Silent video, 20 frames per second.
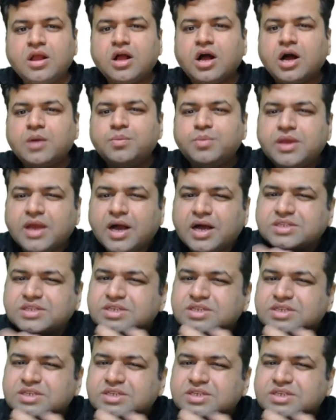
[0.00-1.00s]
अब यहाँ से
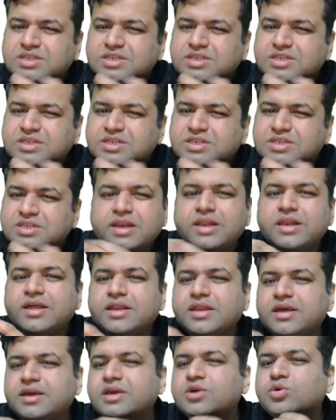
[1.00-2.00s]
ना कुछ हिंट
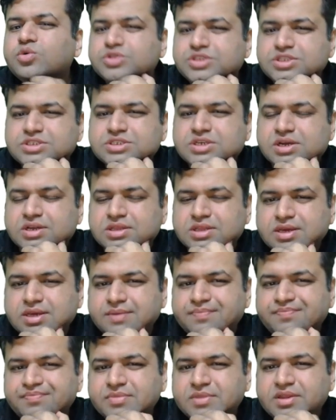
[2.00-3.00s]
लेने की कोशिश करते हैं
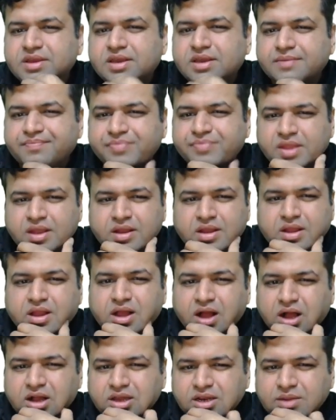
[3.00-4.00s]
ठीक है
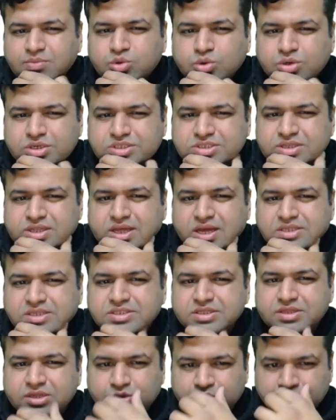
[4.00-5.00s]
अगर आप थोड़ा सा ध्यान से
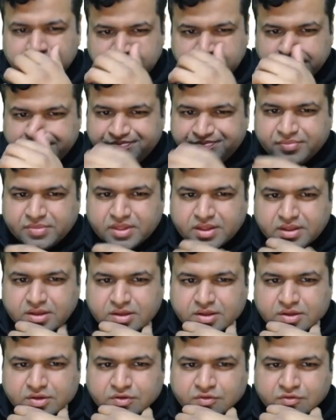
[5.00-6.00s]
देखोगे
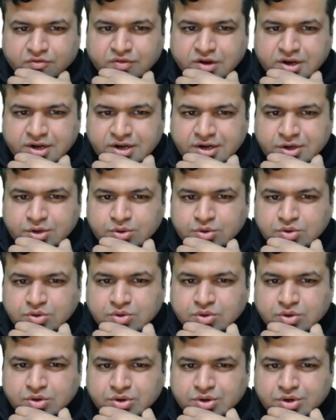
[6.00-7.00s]
वन टू
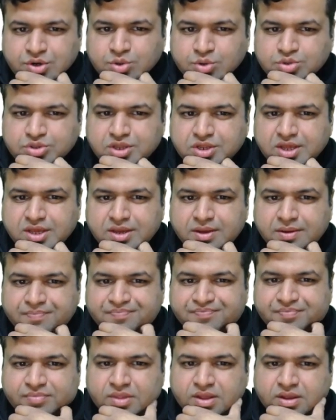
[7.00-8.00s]
टू थ्री
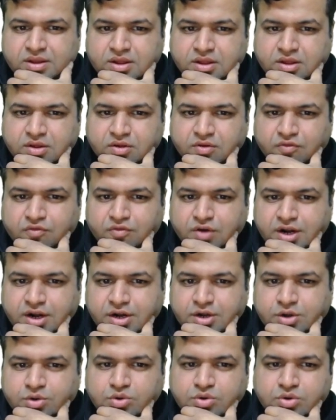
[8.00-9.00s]
वन
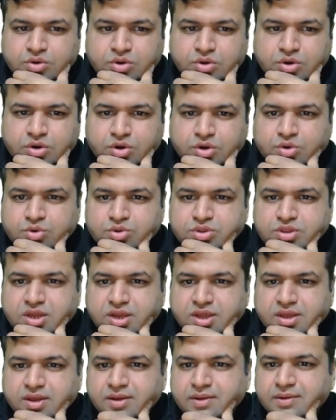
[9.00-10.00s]
टू टू थ्री
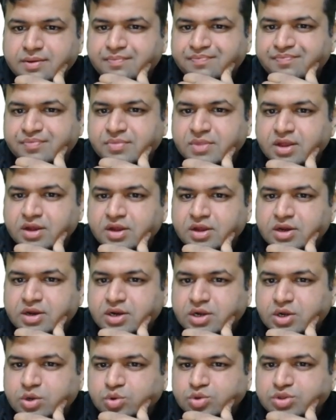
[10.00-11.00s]

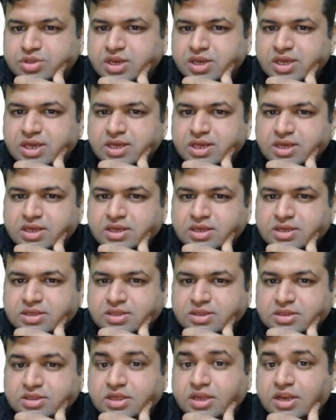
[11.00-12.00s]
टू थ्री
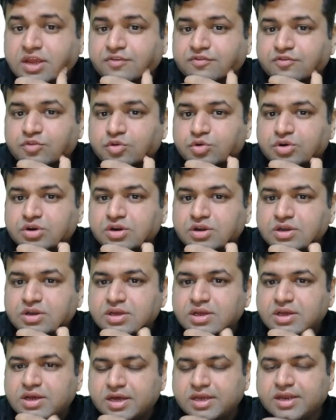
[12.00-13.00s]
थ्री फोर
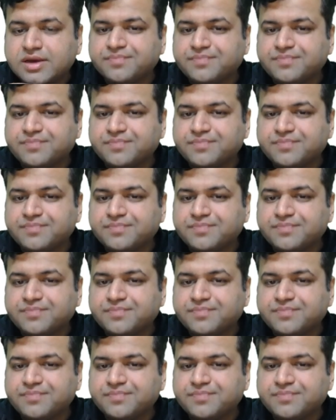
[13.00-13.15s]
है ना